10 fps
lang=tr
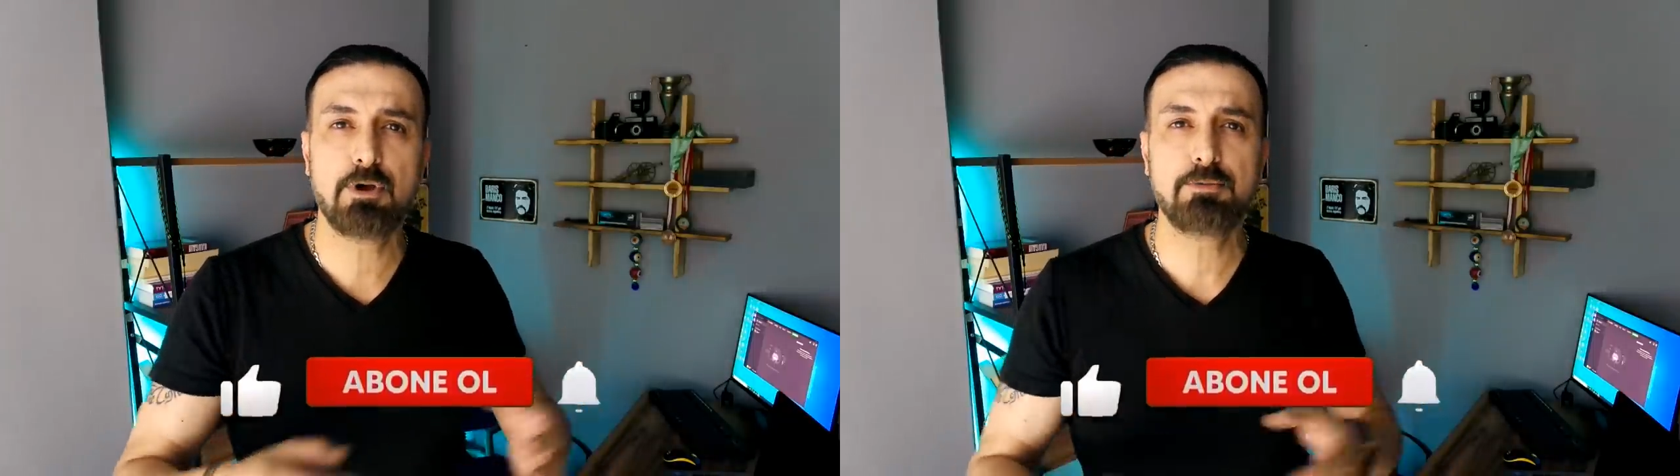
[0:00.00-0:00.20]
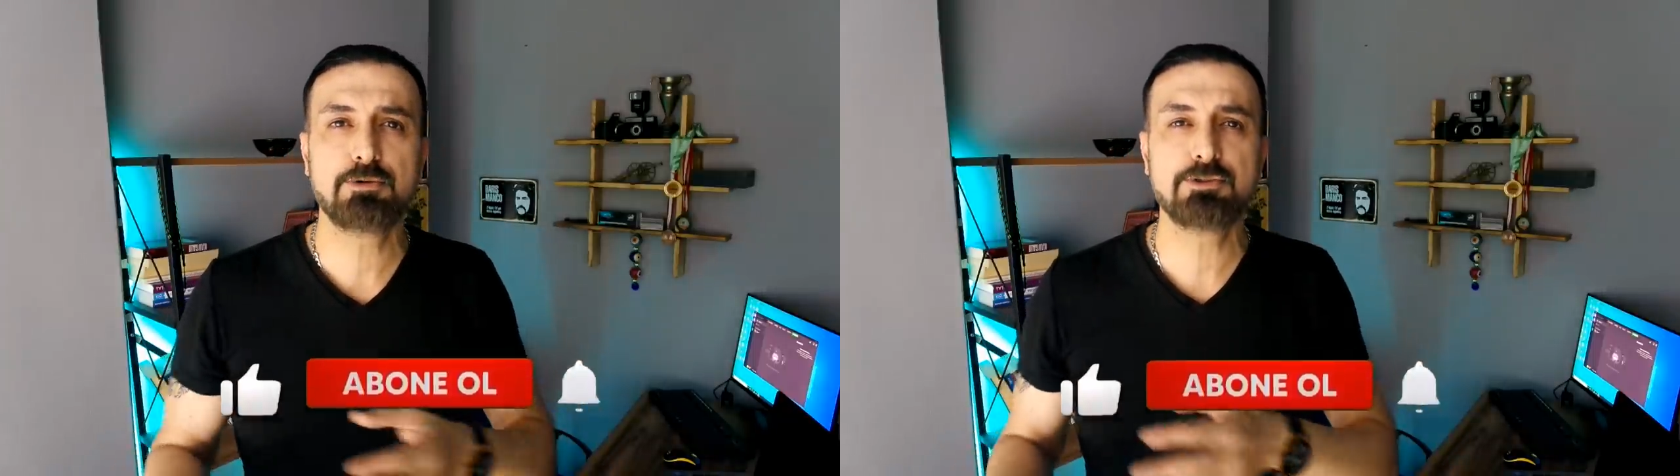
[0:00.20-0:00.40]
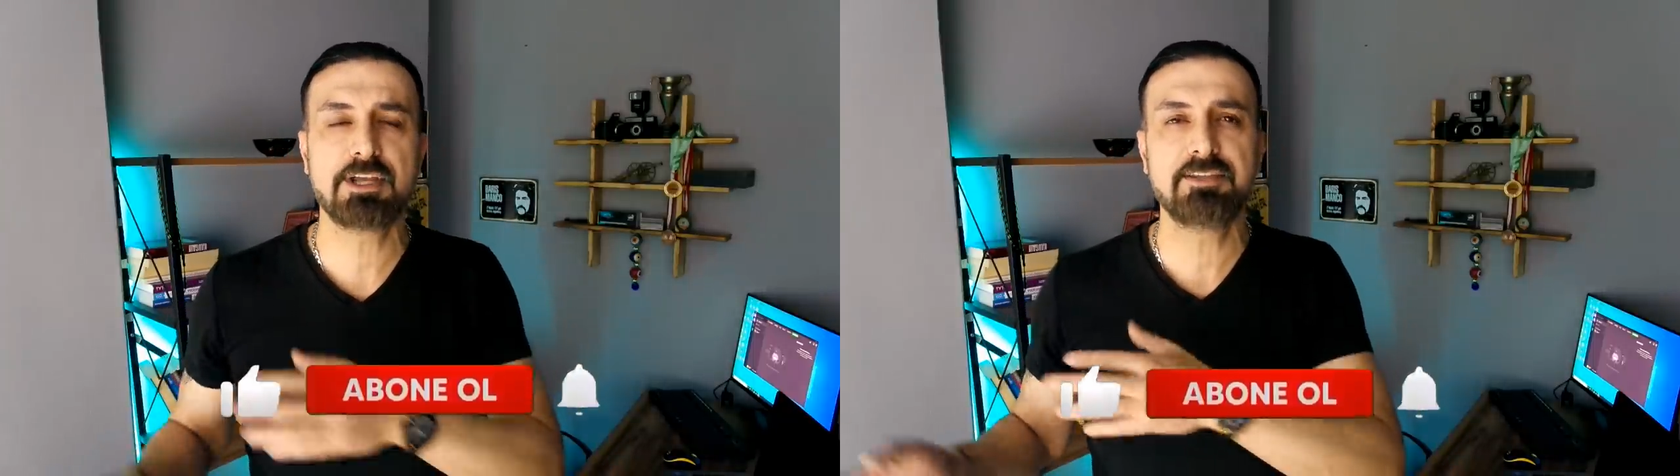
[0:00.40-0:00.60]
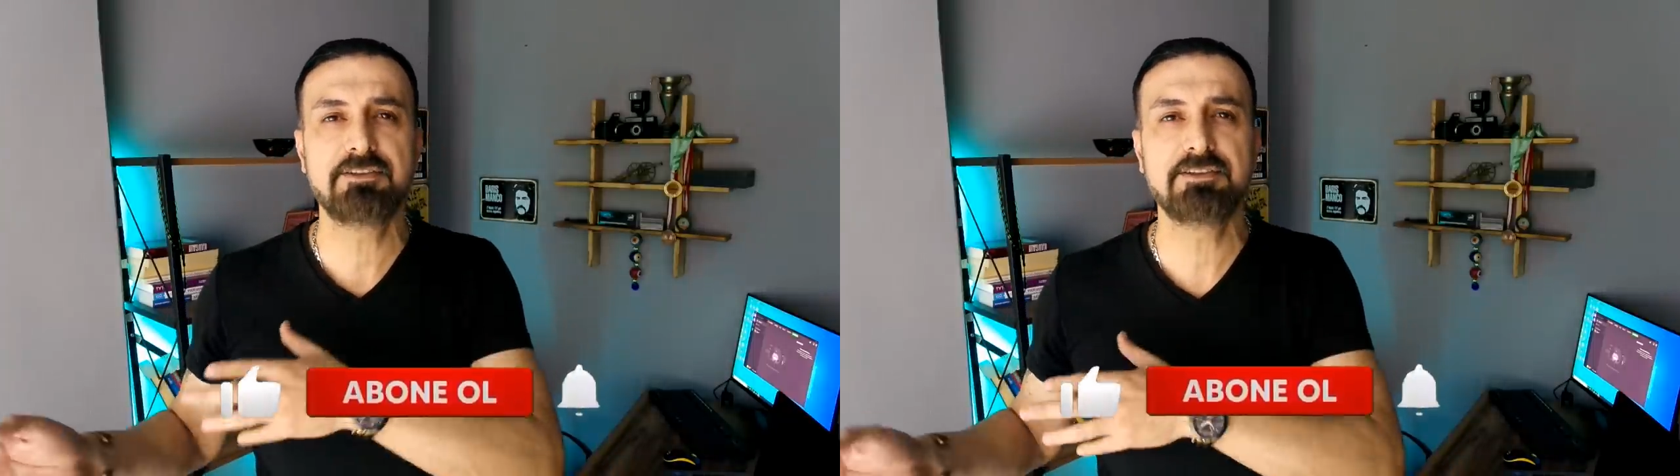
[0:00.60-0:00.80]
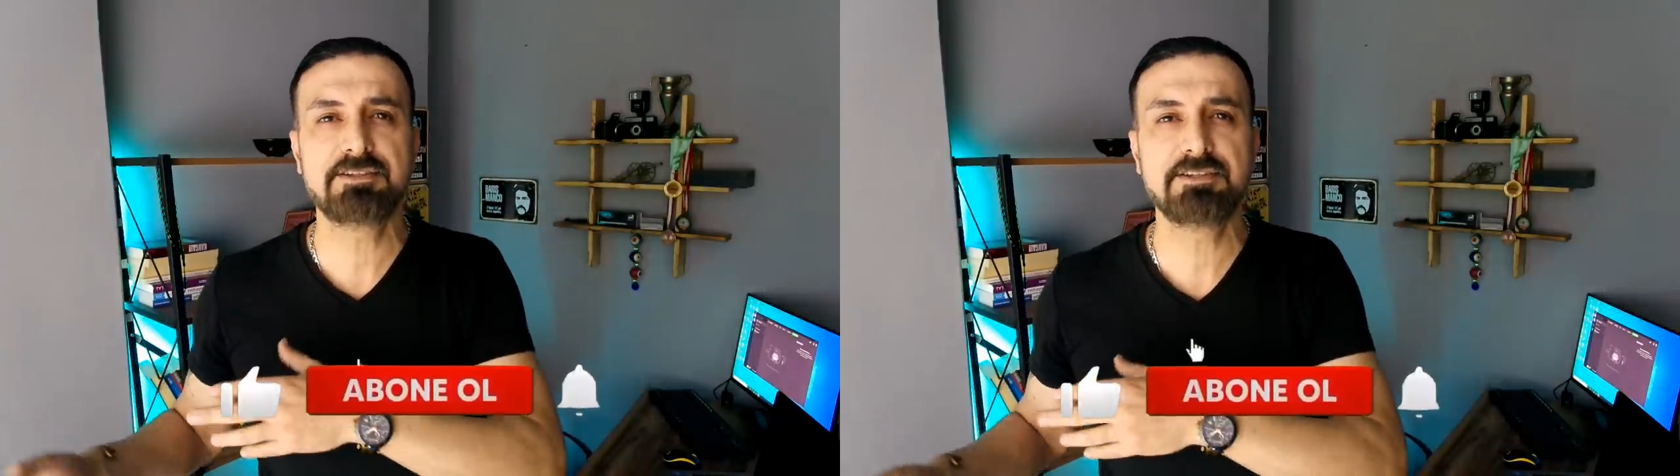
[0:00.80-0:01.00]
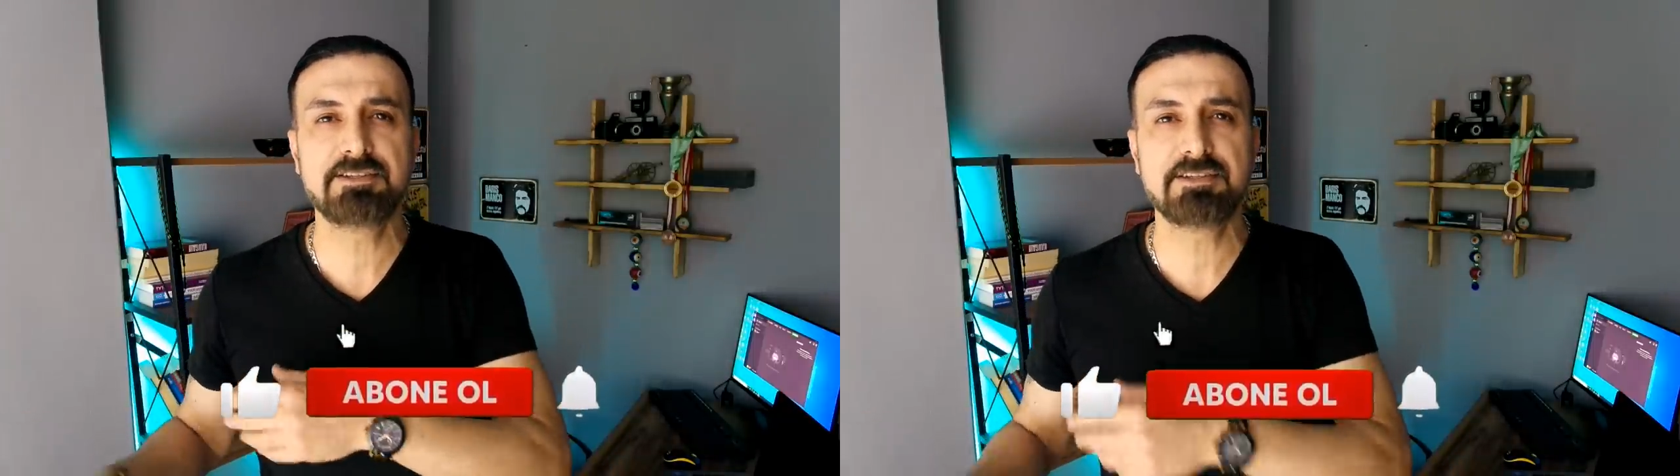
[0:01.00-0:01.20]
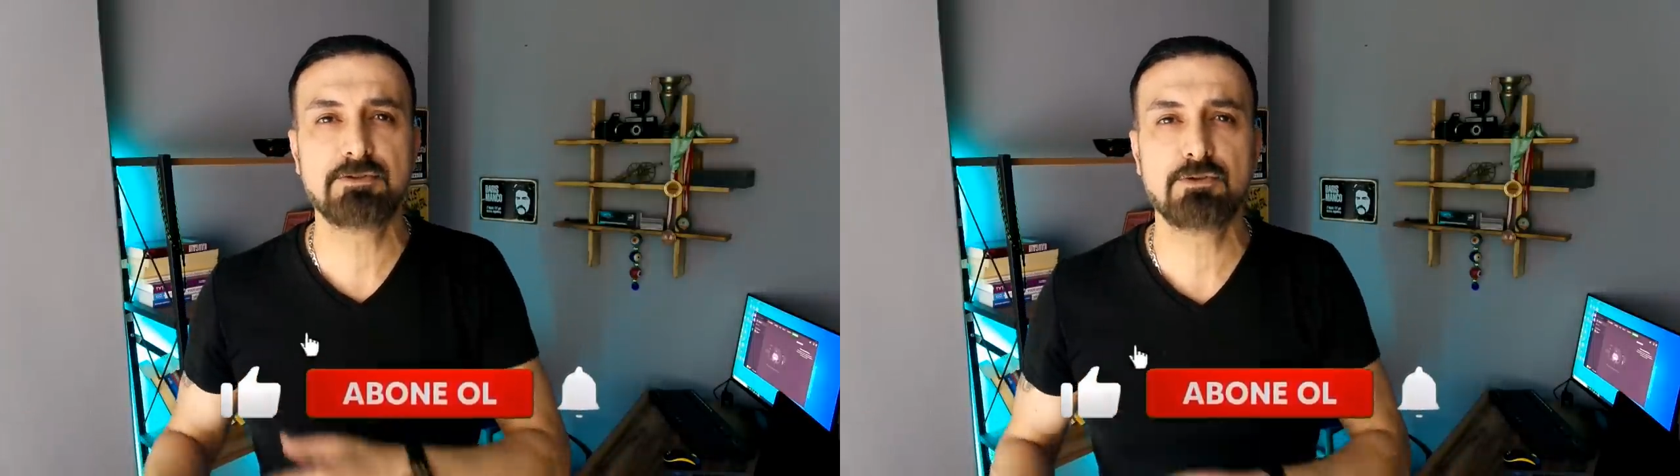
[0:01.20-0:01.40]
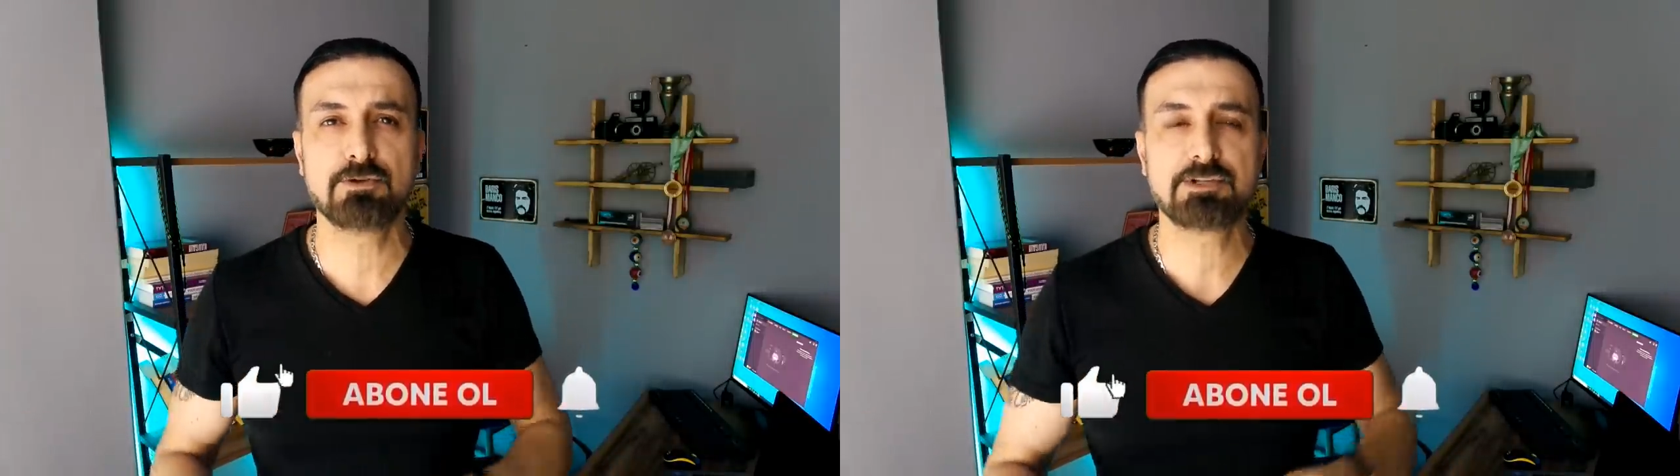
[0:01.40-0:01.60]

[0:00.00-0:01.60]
Öbürü sen dinsizsin diyor.